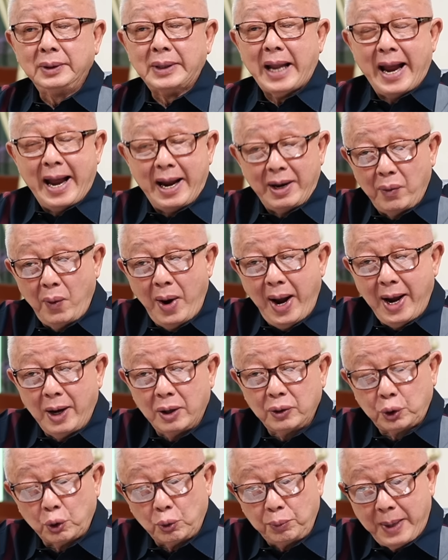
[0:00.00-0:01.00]
แต่ว่า
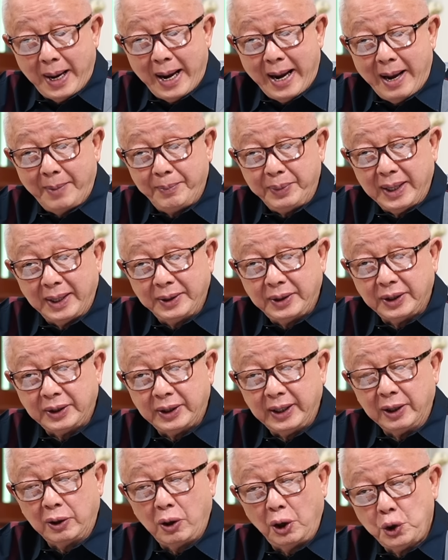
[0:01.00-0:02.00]
สุภาปิยะจิต
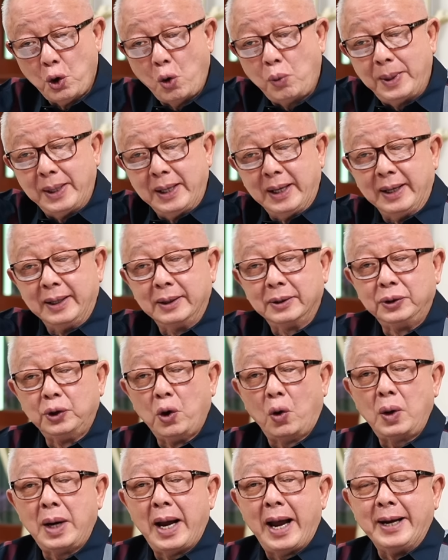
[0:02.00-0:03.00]
ติก็ยกไปเลย
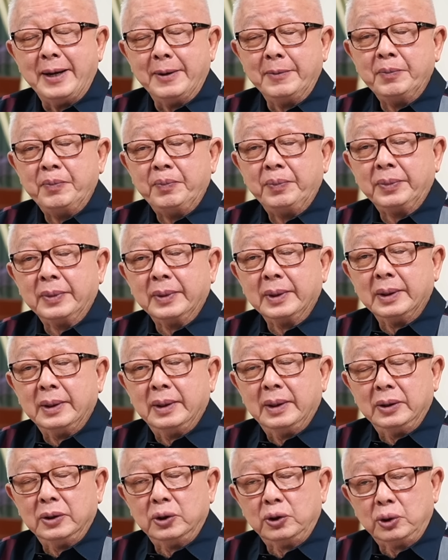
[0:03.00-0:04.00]
ยกให้
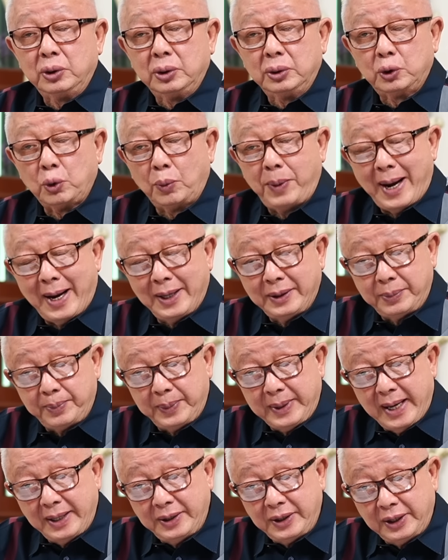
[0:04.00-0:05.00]
สุภา
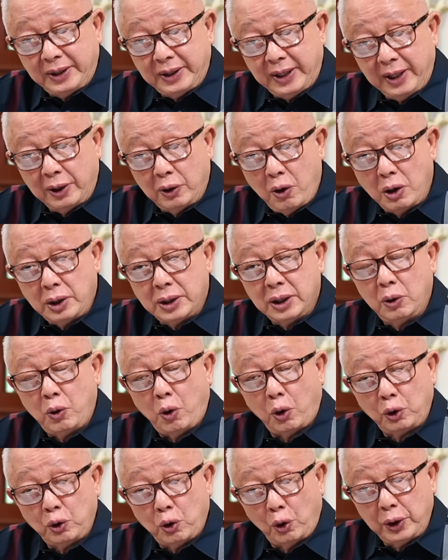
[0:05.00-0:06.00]
ปิยะจิตติก็คือ
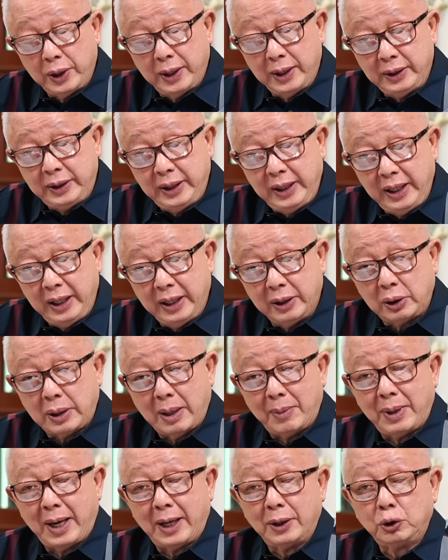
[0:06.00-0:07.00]
คนหนึ่งที่
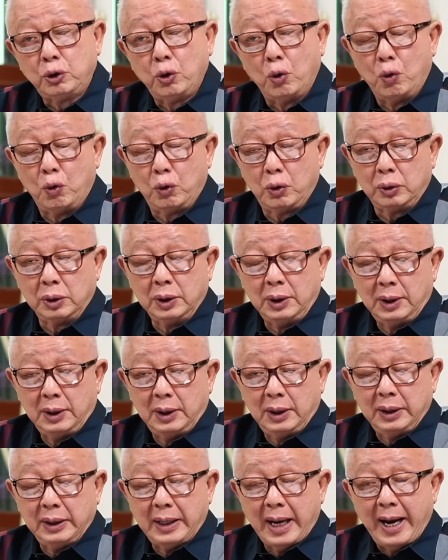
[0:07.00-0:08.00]
กำลังถูก
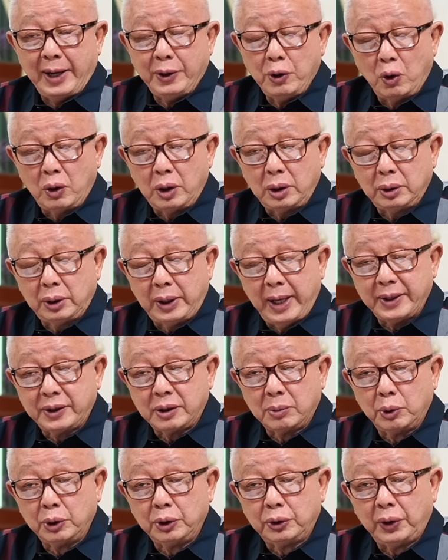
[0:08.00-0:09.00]
นายกเทศ
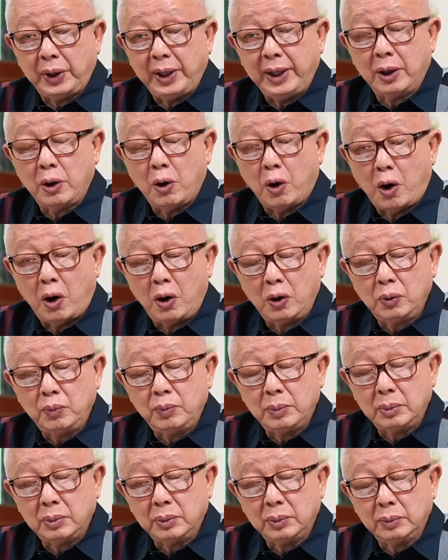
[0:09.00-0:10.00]
มนตรีของ
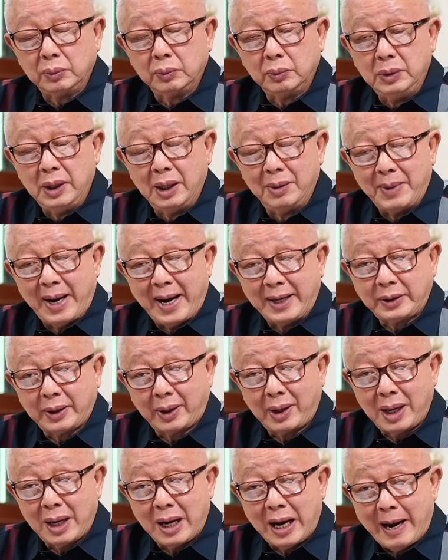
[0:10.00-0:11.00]
เมืองมหาสา
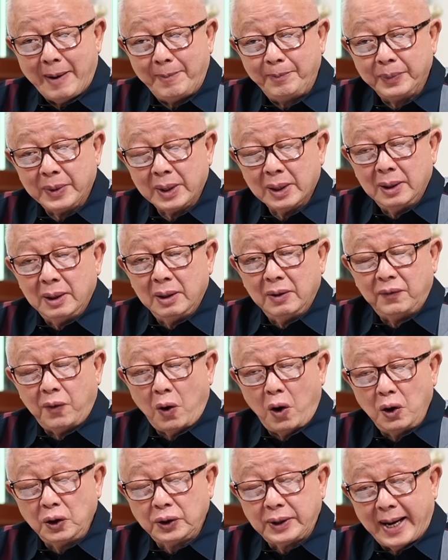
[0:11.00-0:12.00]
รคาม
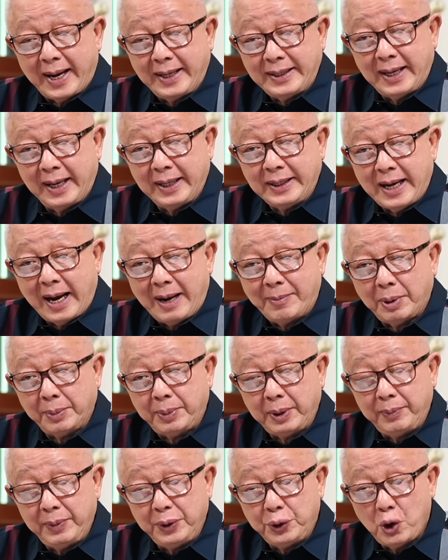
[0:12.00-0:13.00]
ฟ้องศาลอาญาประ
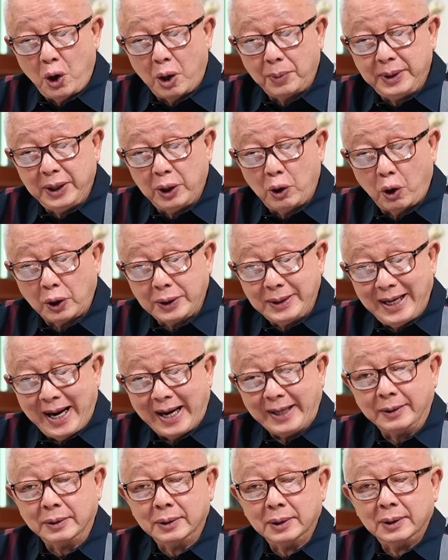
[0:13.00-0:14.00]
พฤติมิชอบที่ขอนแก่น